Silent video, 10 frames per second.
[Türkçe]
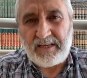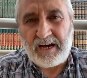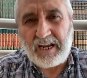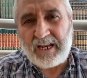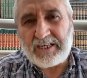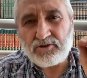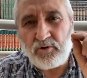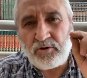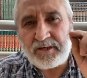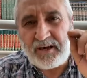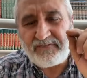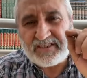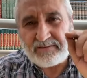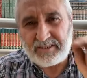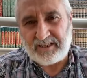Allah son
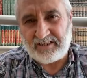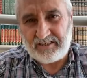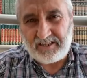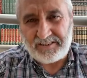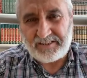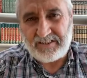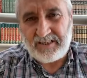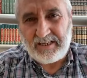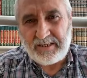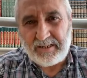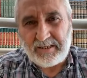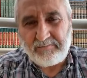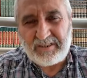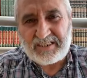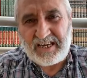nefesimize kadar
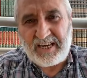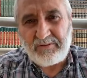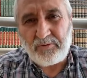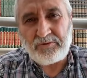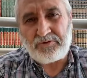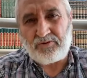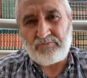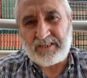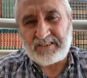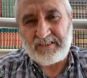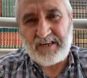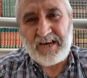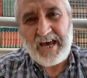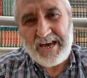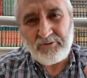bize unutturmasın.
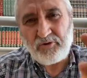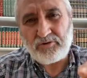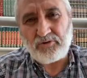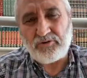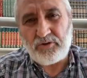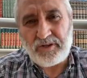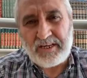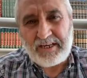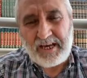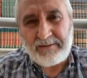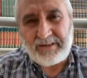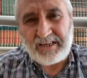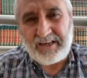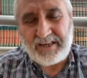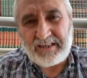Hem kötülüğü hem
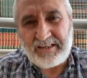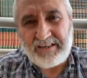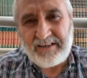iyiliği.